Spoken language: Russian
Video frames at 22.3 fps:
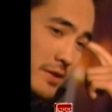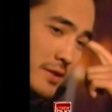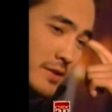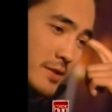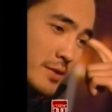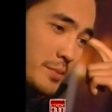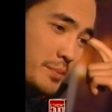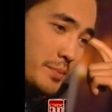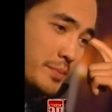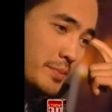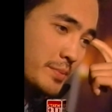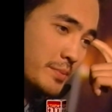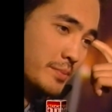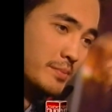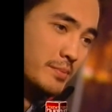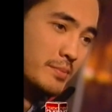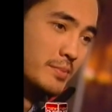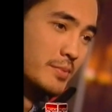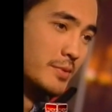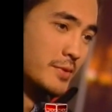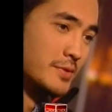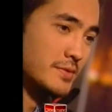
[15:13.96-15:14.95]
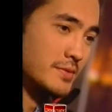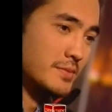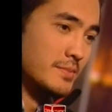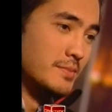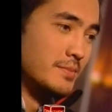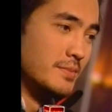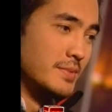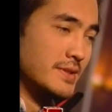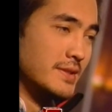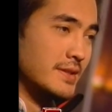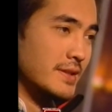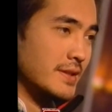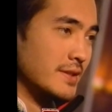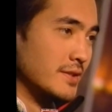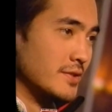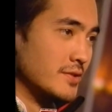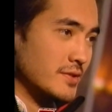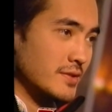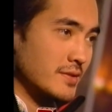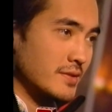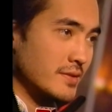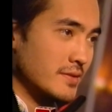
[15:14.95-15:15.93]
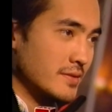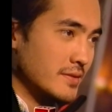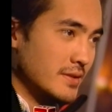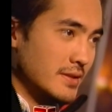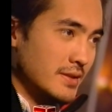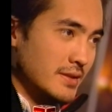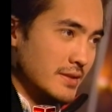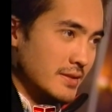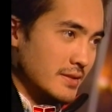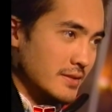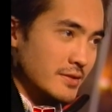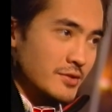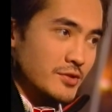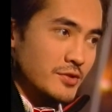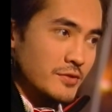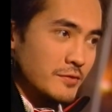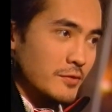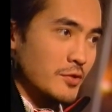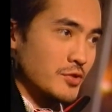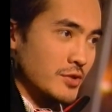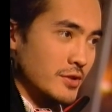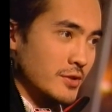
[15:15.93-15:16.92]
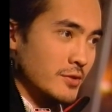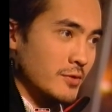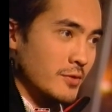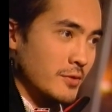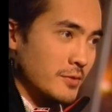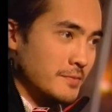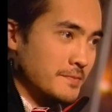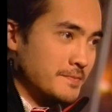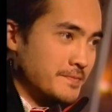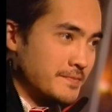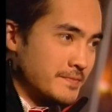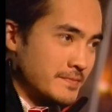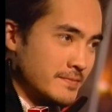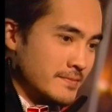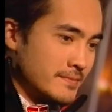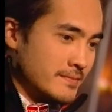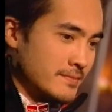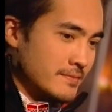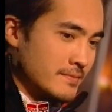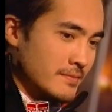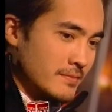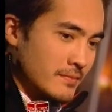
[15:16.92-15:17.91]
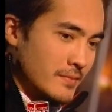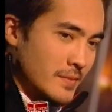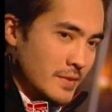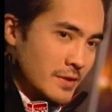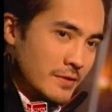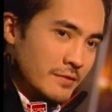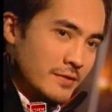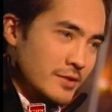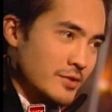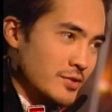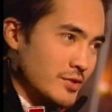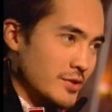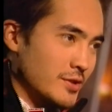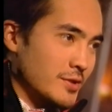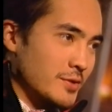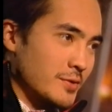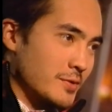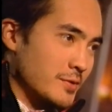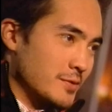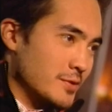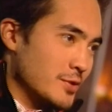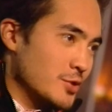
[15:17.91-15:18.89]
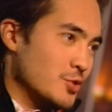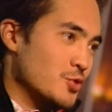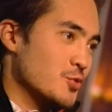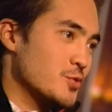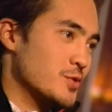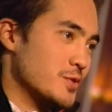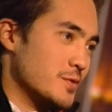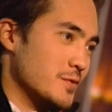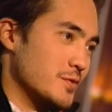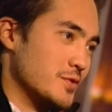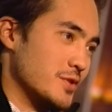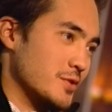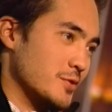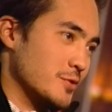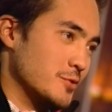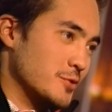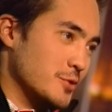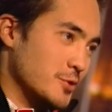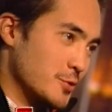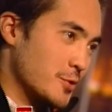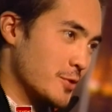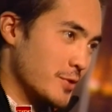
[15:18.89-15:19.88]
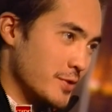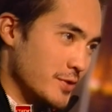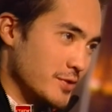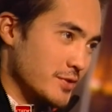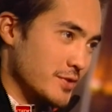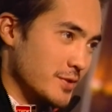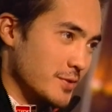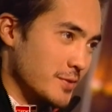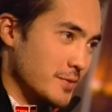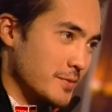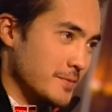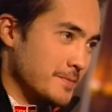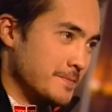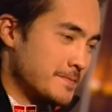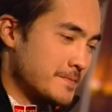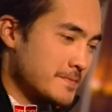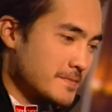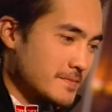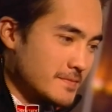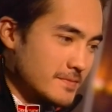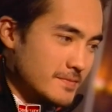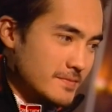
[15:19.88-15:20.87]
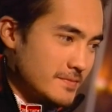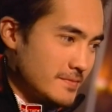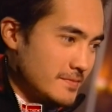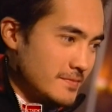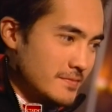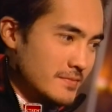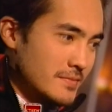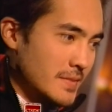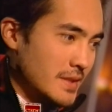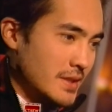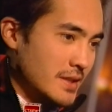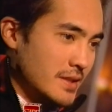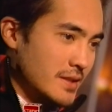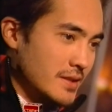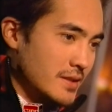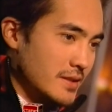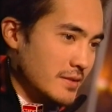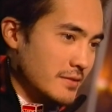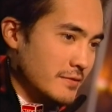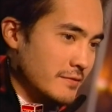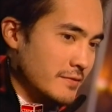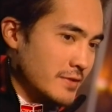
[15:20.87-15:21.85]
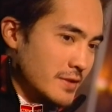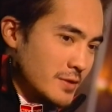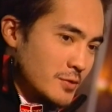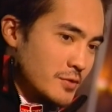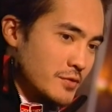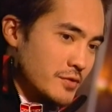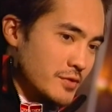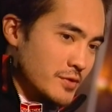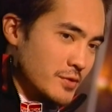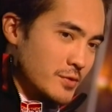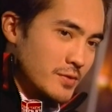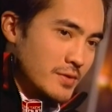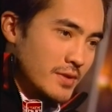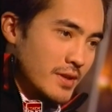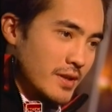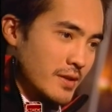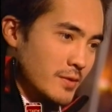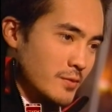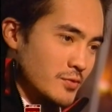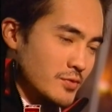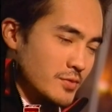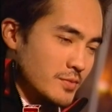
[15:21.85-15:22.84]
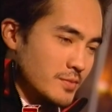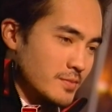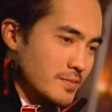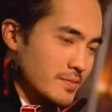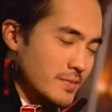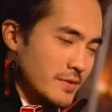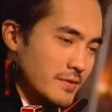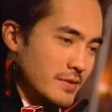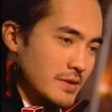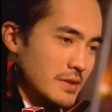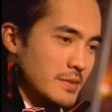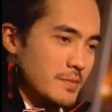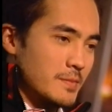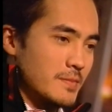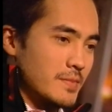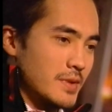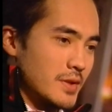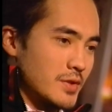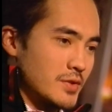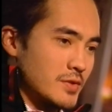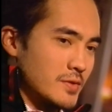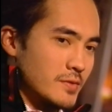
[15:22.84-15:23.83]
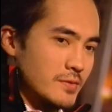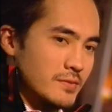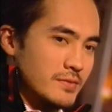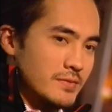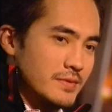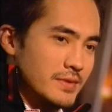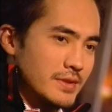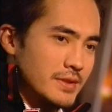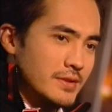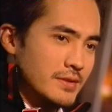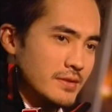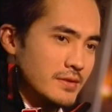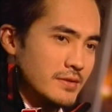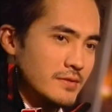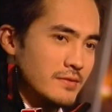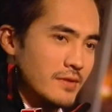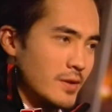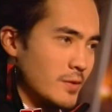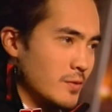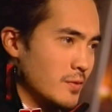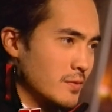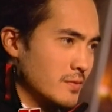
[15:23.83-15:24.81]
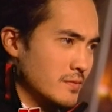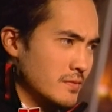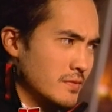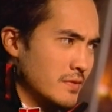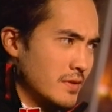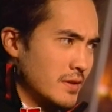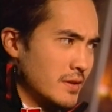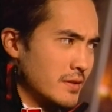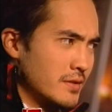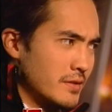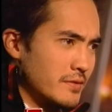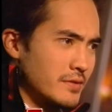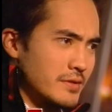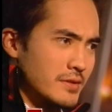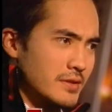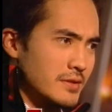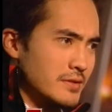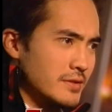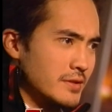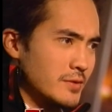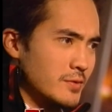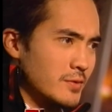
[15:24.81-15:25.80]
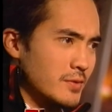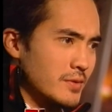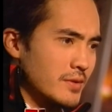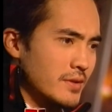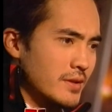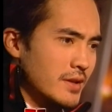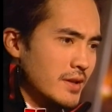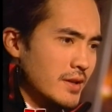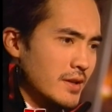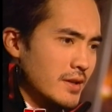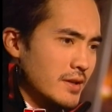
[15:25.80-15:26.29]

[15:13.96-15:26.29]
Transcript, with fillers: это просто безгранично. Ты живешь кино. Ты видишь кино, ты чувствуешь кино, ты трогаешь кино. И вернувшись сюда, уже, наверное, прошло три или два года, два, наверное, или три года,